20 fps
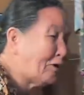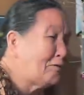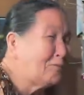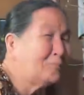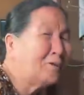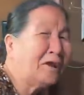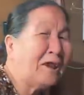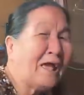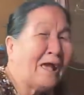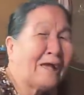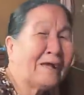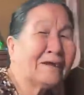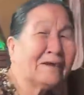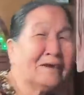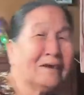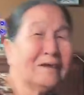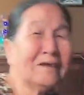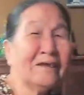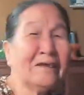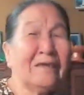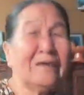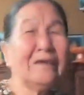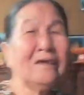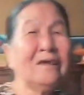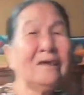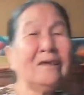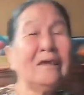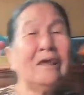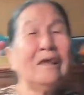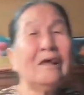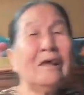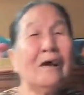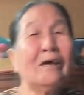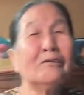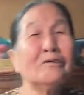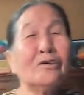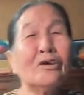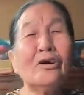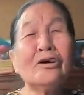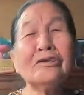không có mình ăn
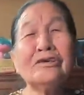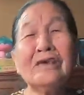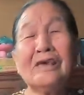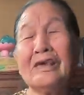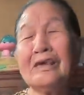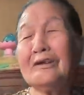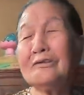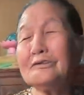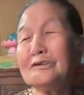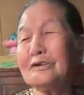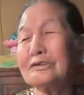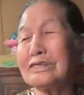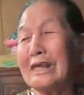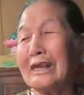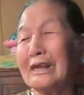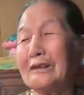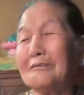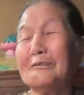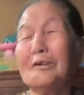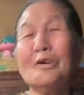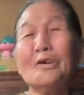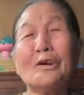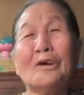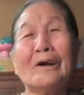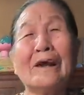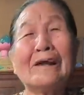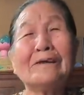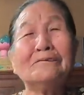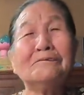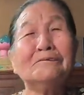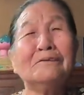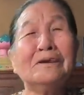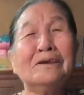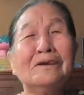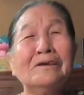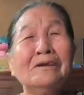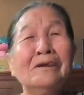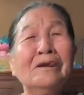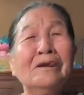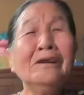không có gì không có tiền mua đồ ăn mình
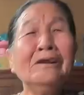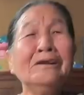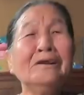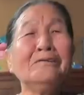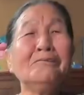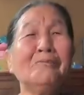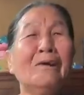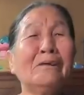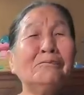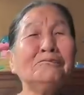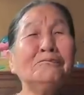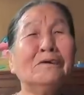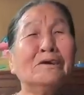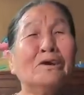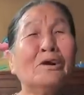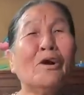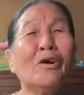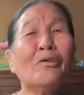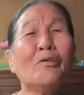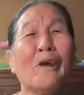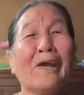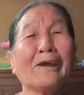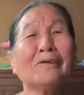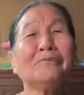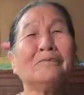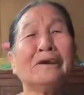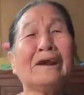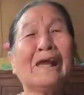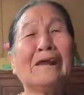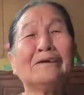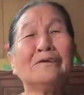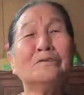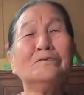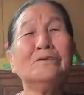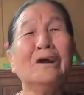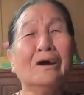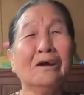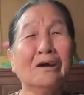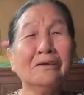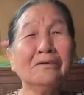nước mắm mình go quẹt mình ăn cũng
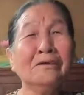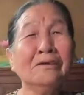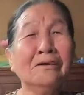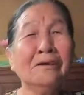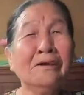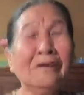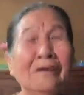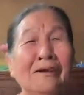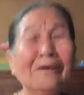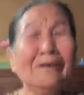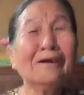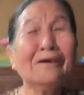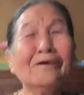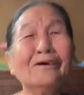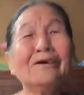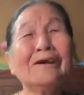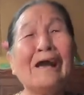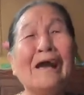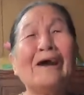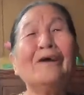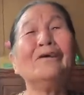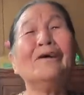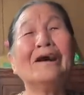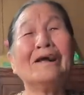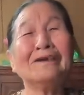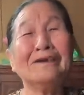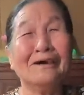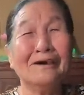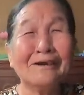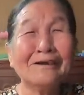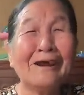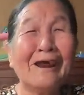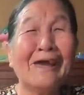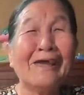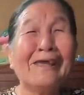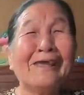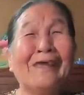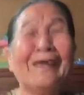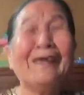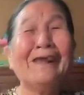được có gạo ăn được
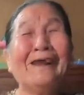rồi